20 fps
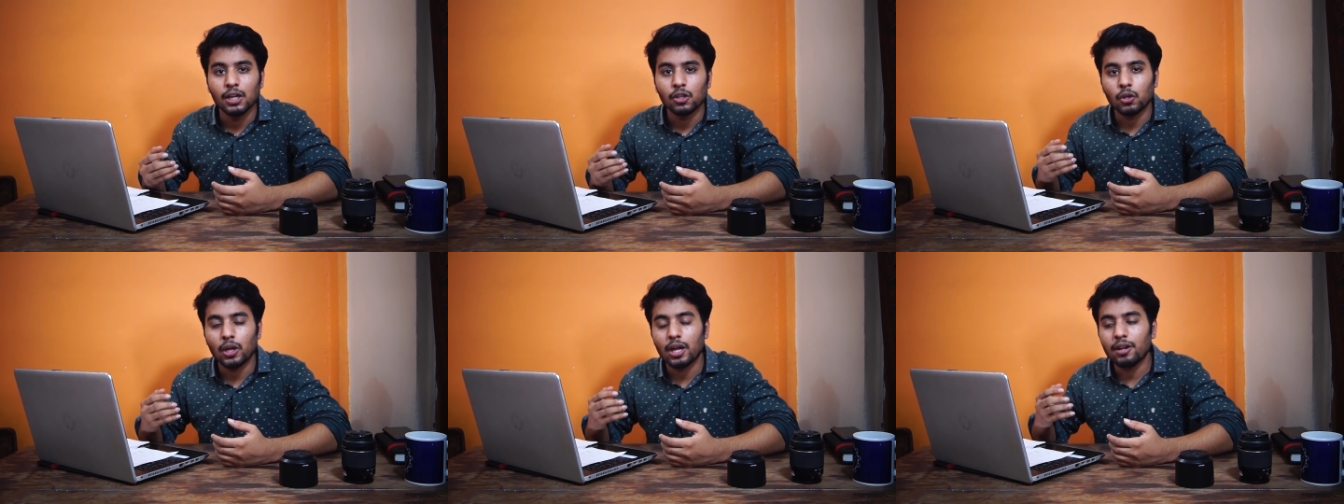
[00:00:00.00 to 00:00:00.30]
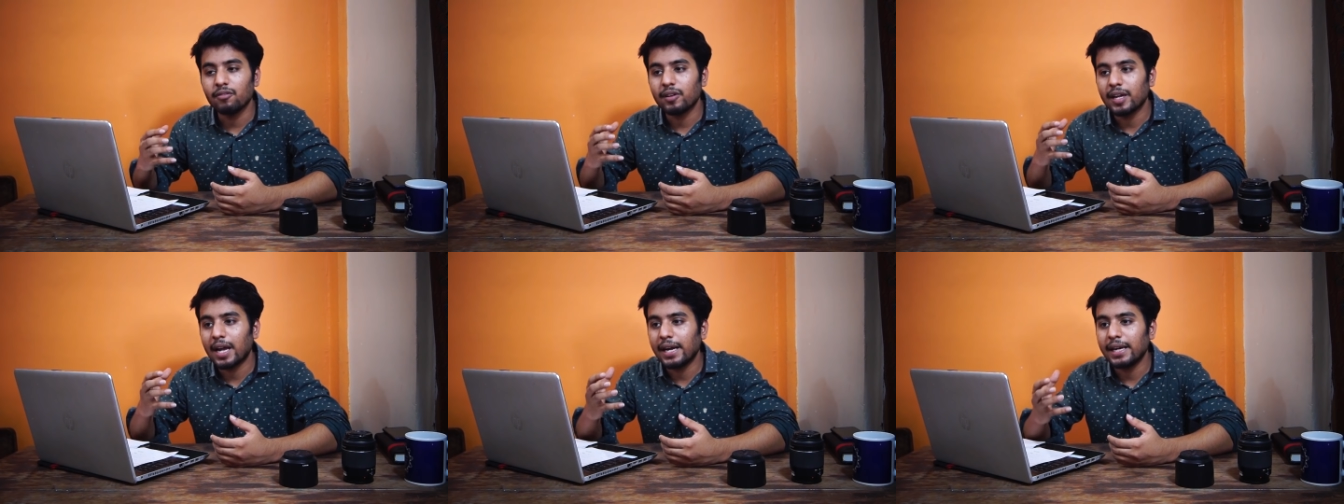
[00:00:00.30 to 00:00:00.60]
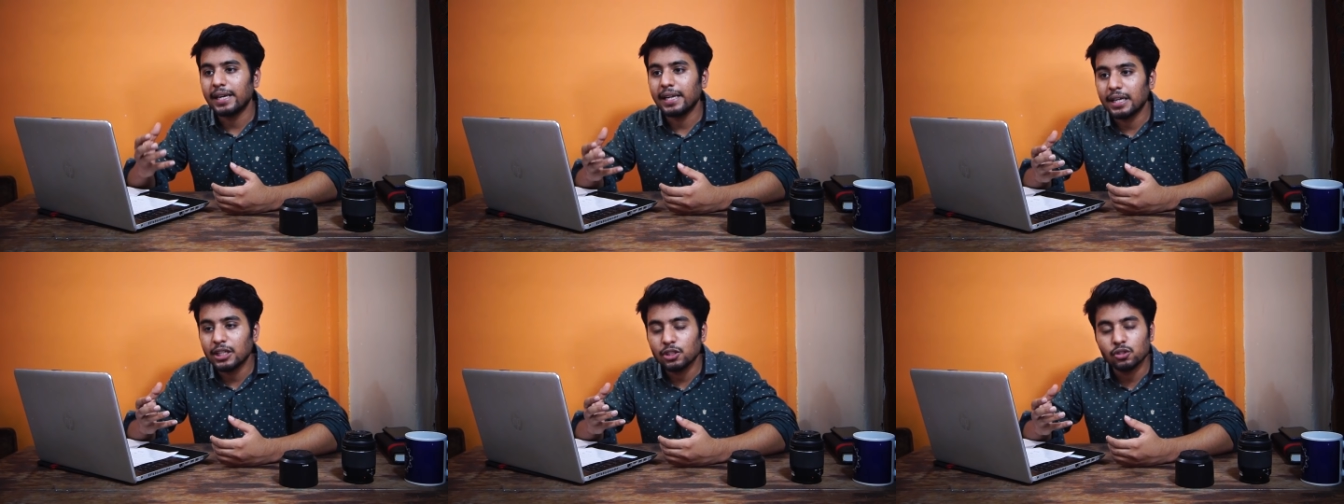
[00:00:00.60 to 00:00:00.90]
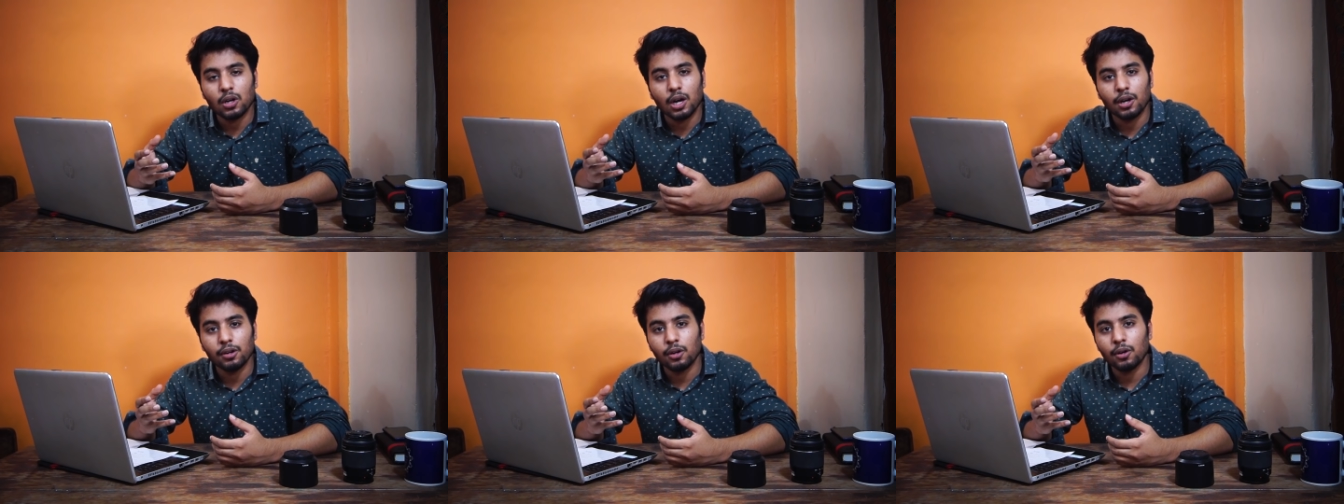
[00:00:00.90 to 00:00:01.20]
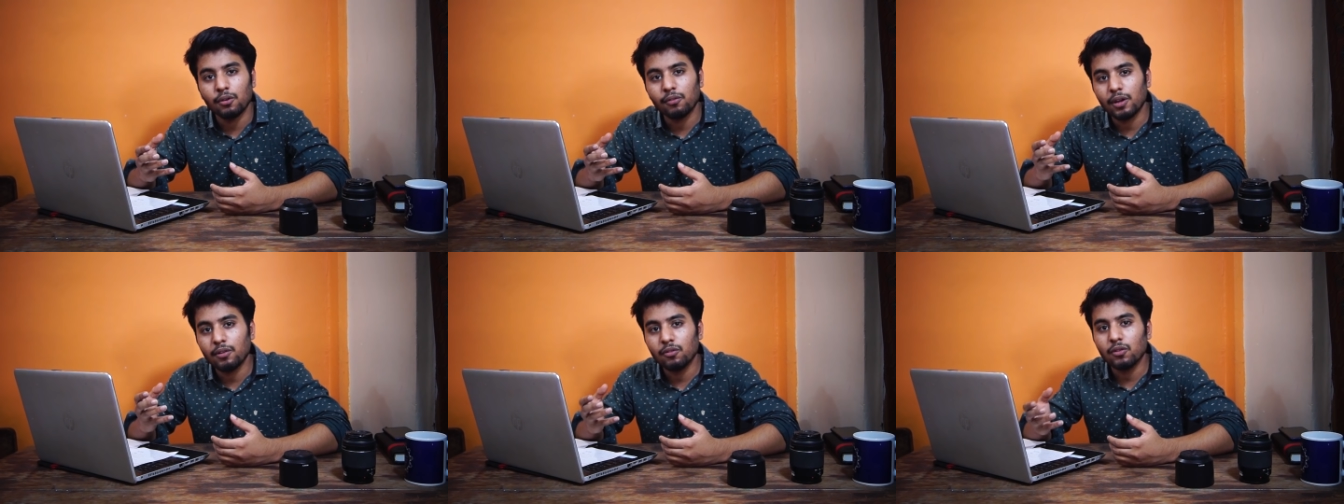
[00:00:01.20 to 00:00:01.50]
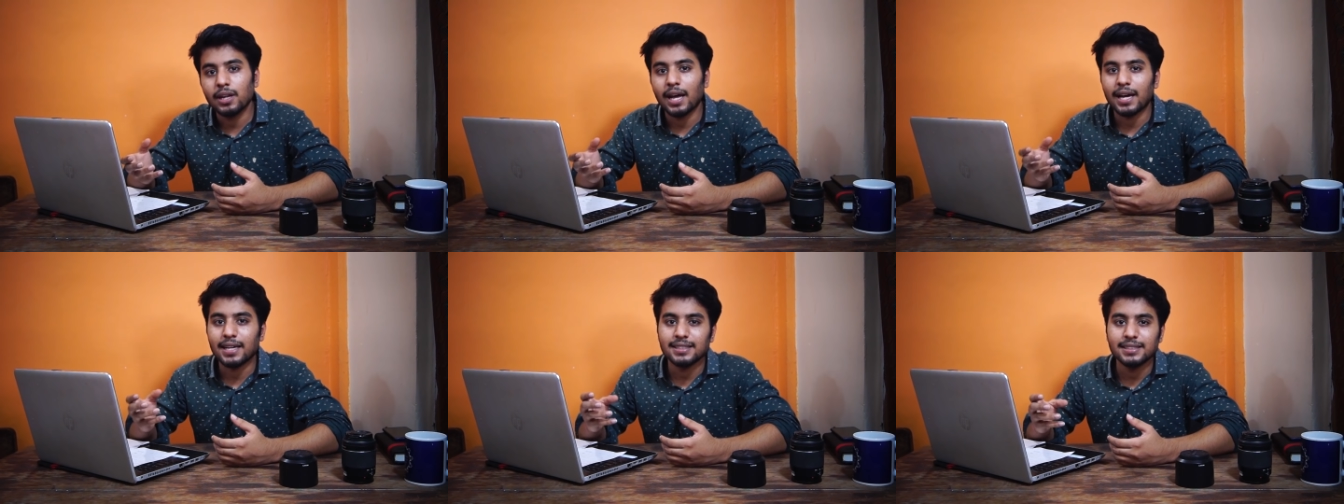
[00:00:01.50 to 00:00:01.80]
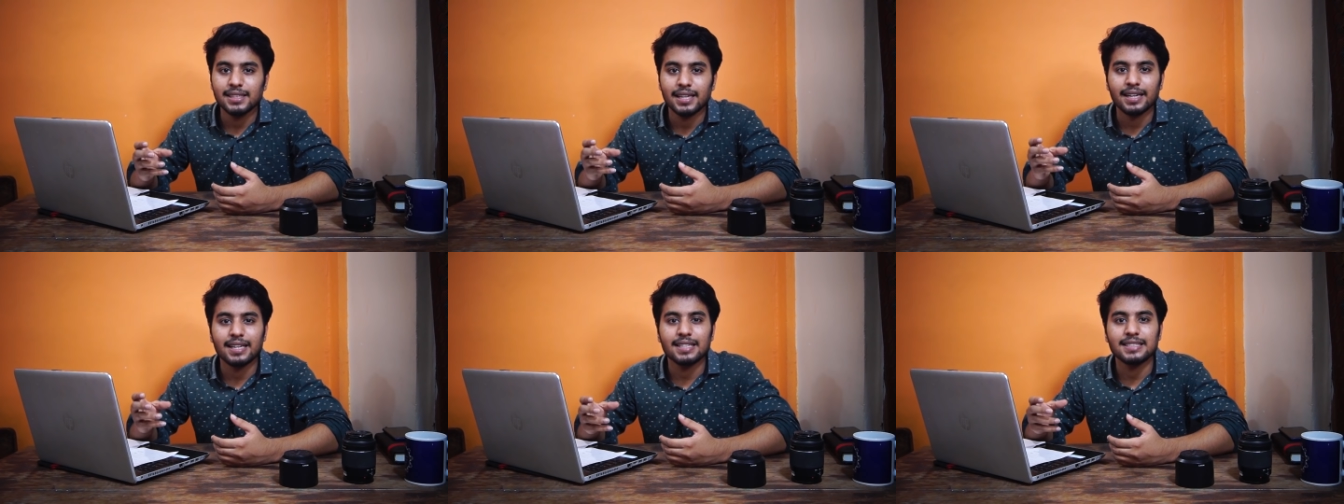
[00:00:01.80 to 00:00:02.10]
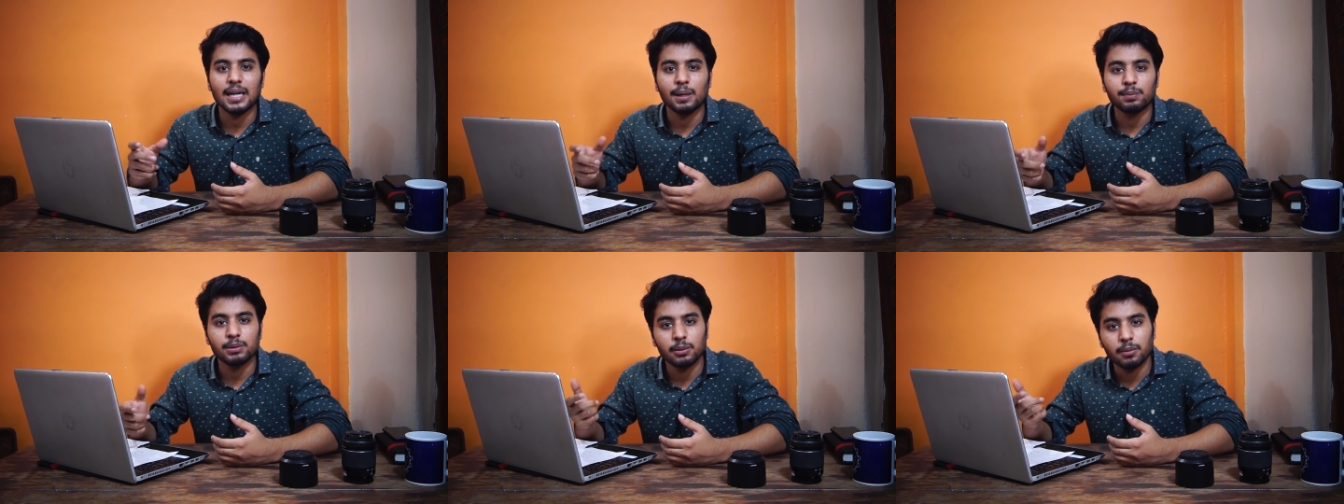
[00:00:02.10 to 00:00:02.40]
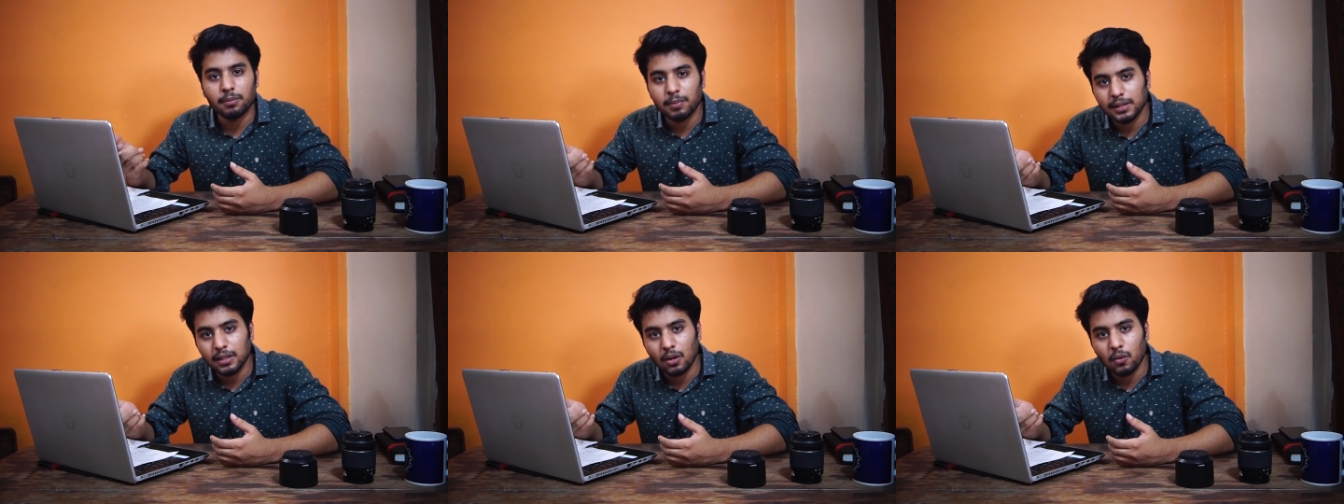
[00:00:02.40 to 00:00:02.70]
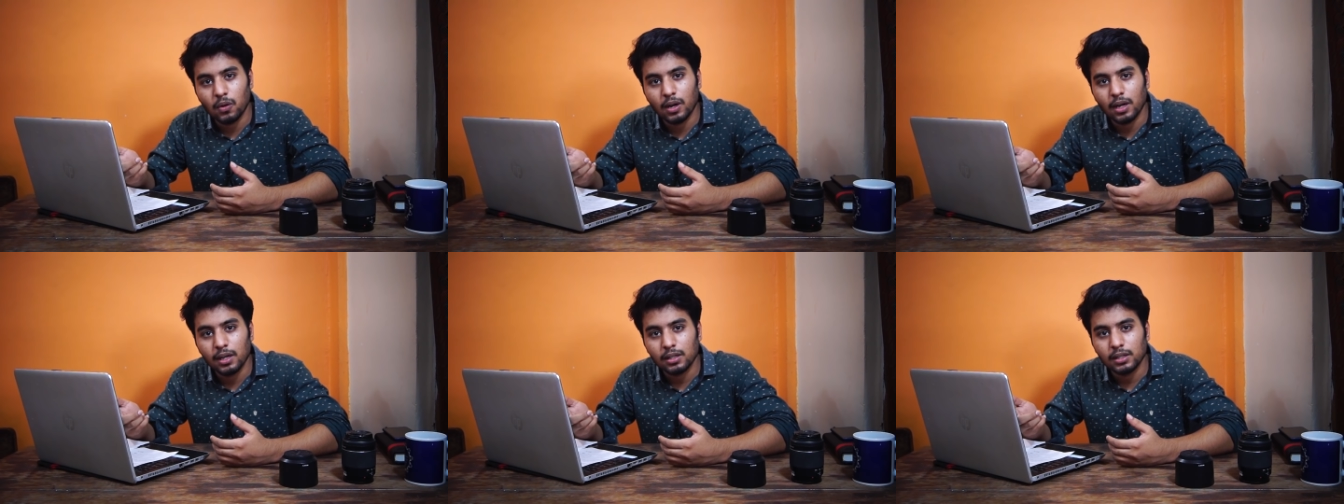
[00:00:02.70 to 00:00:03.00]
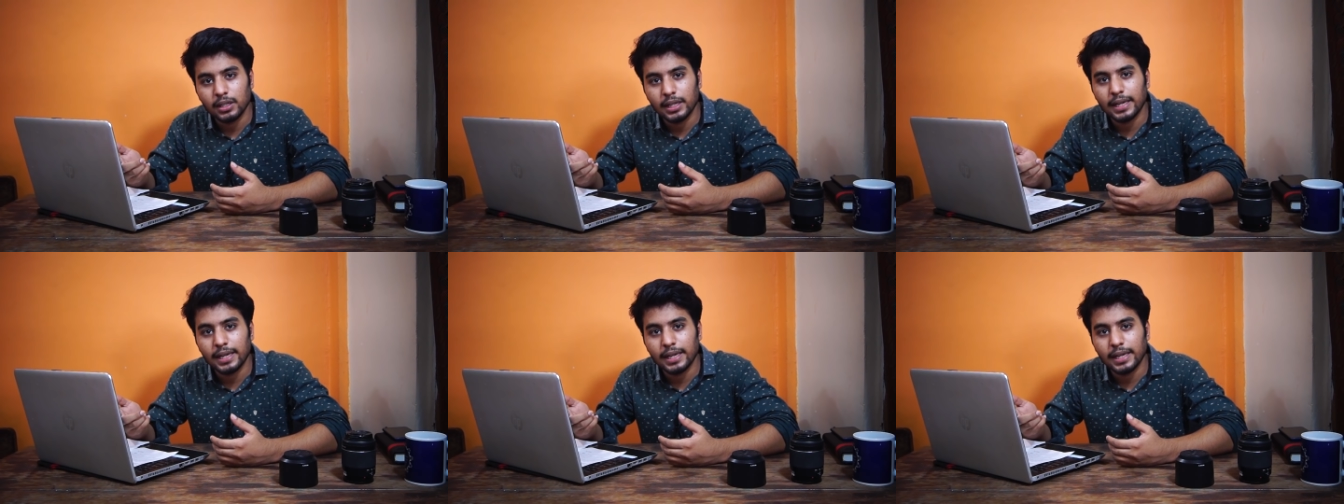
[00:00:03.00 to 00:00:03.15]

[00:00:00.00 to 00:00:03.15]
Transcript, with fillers: तो यार वी की जो कट ऑफ है वो लास्ट ईयर के हिसाब से मैं बताऊँगा